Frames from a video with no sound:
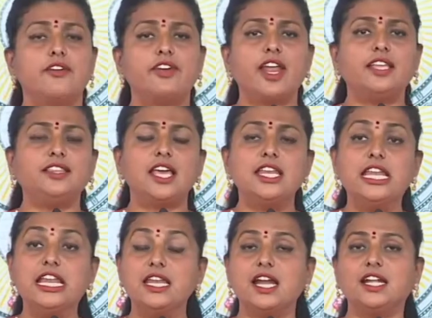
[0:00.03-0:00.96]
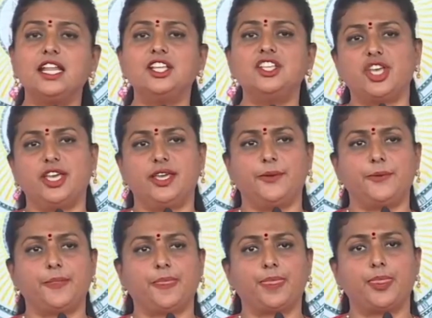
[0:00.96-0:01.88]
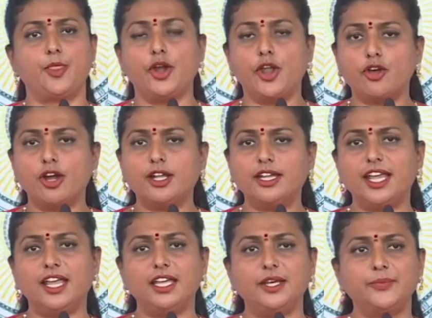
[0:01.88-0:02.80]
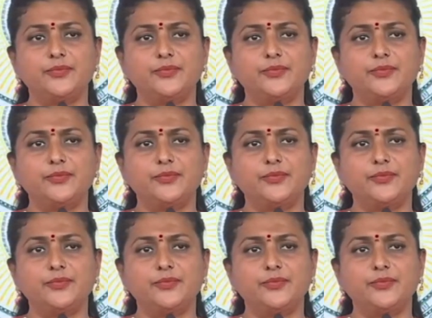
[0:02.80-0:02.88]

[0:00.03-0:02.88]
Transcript: ఎవరైతే నిన్నటి నుంచి తొడగొట్టి